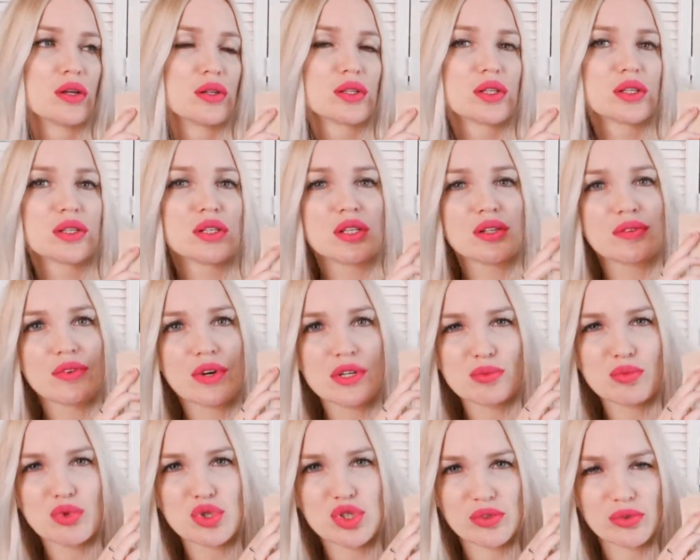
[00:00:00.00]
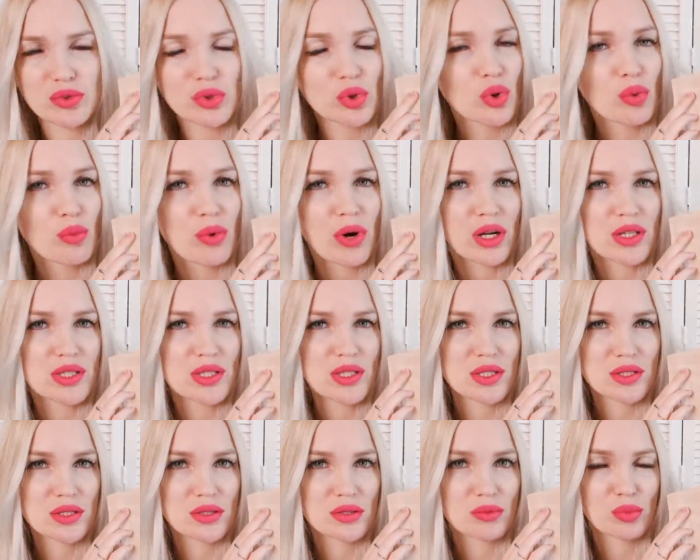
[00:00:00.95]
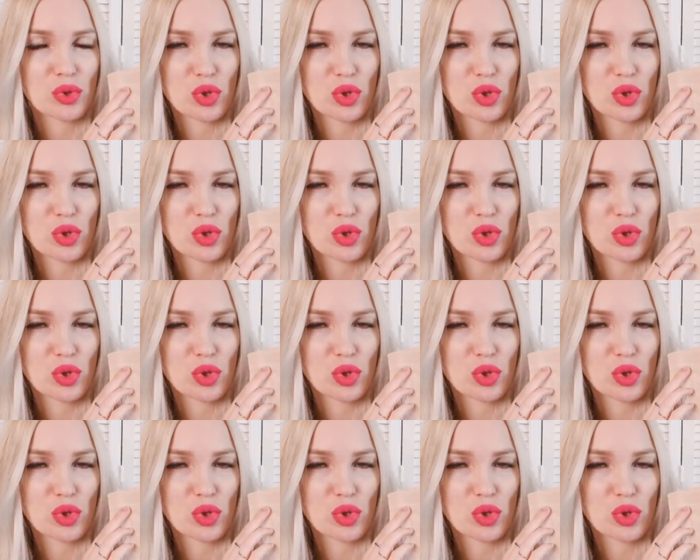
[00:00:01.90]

да это невозможно в таком ходить.